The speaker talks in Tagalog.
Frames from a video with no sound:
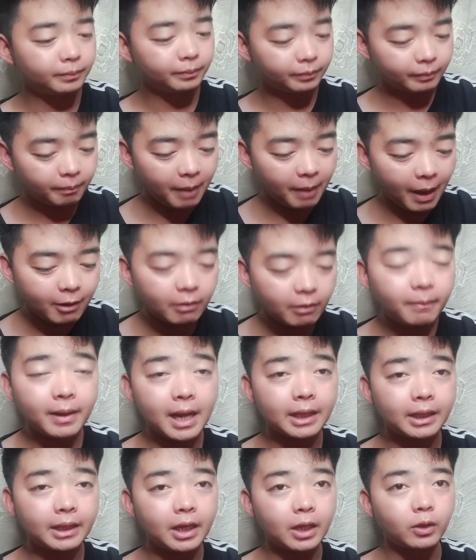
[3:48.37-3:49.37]
Paano ba
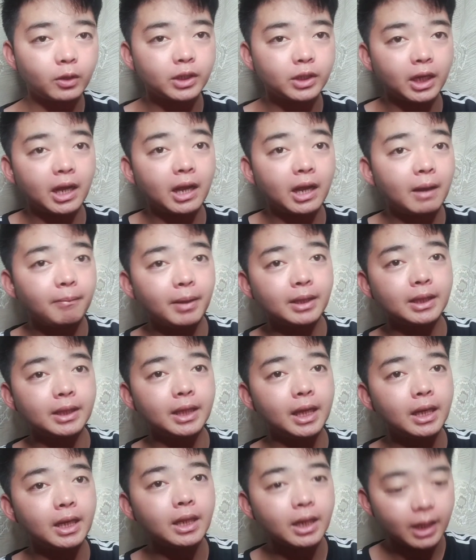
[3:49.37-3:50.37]
natin ito siya
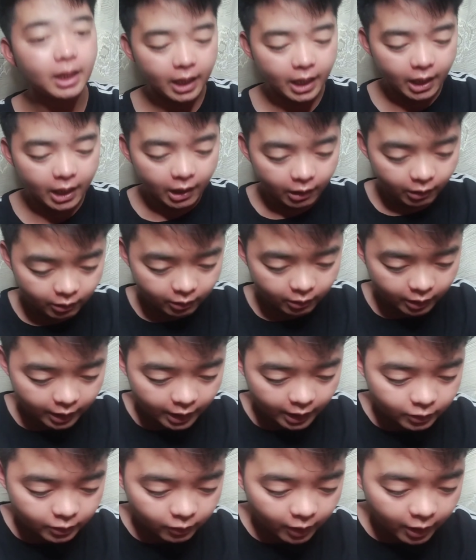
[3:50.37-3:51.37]
gagamitin?
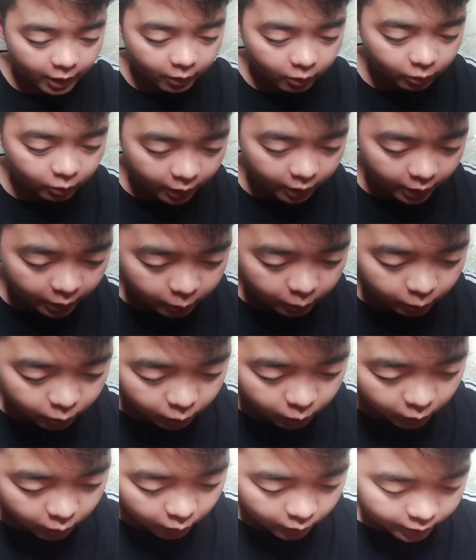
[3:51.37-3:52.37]
Okay, so ngayon
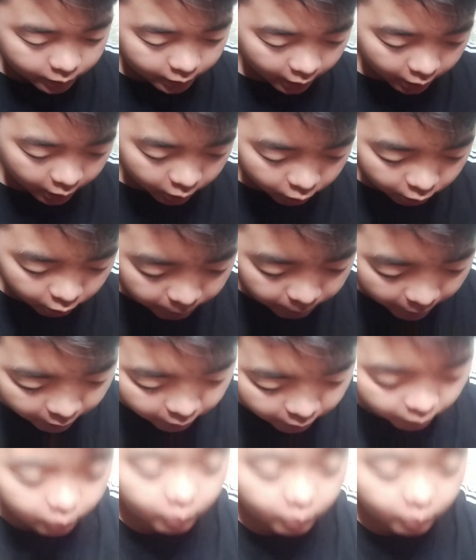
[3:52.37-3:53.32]
ituturo ko sa inyo kung paano